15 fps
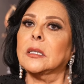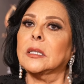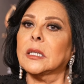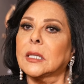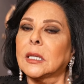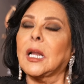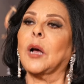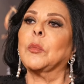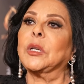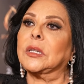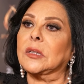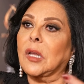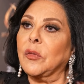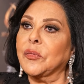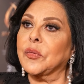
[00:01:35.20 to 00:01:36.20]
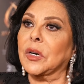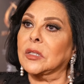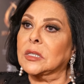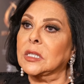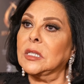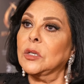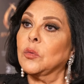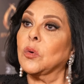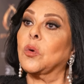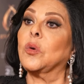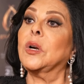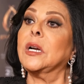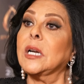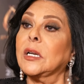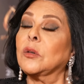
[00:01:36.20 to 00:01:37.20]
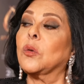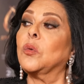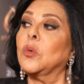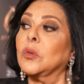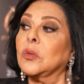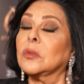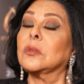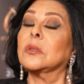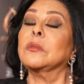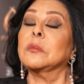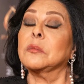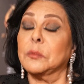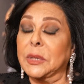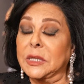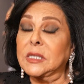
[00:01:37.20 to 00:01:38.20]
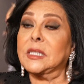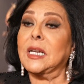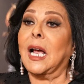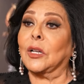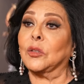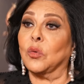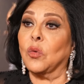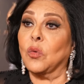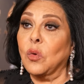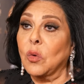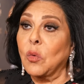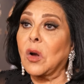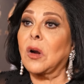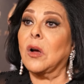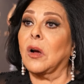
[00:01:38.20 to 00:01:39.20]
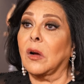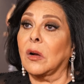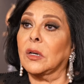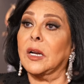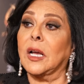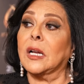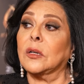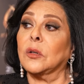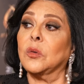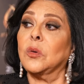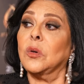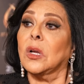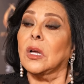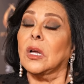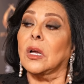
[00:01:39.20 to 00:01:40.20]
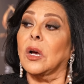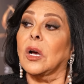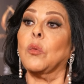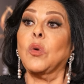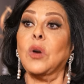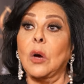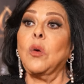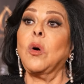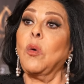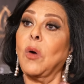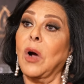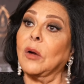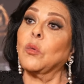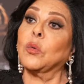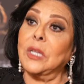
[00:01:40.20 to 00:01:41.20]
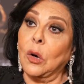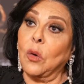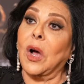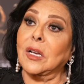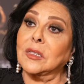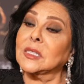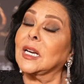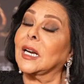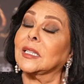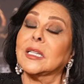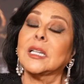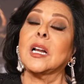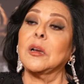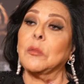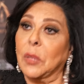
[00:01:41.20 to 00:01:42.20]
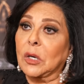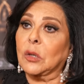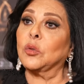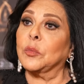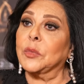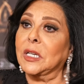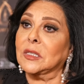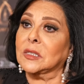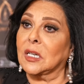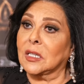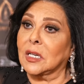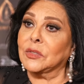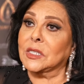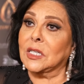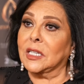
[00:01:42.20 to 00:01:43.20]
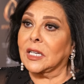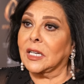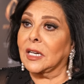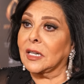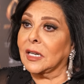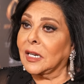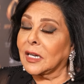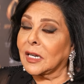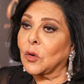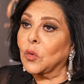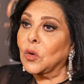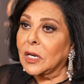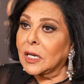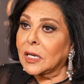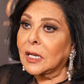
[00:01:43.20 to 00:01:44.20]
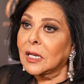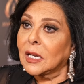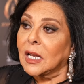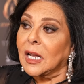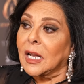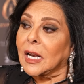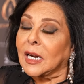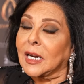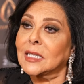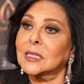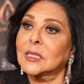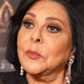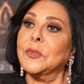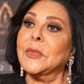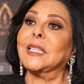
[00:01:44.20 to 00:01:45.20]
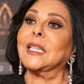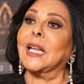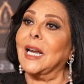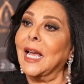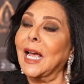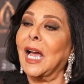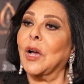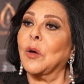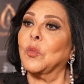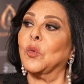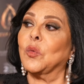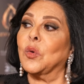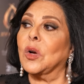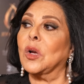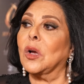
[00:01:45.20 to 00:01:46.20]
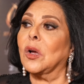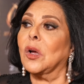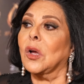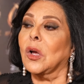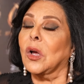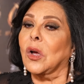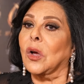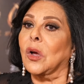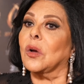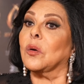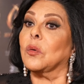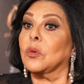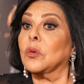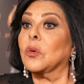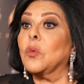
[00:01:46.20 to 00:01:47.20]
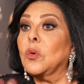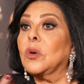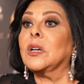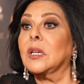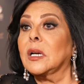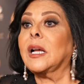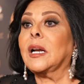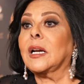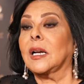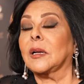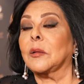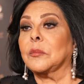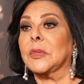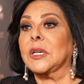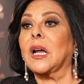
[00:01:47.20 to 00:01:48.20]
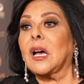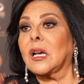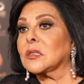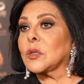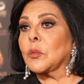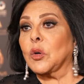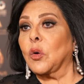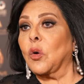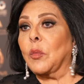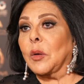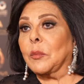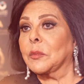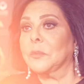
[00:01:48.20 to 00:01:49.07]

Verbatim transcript: يطلع بالطفره دي وكلنا نكون بنساعده ووراه لانه ولو هو وده حصل عندنا برضه بيحصل نفس الحكايه ان احنا كلنا لازم نتلاحم و ونقول ان احنا من اعظم الامم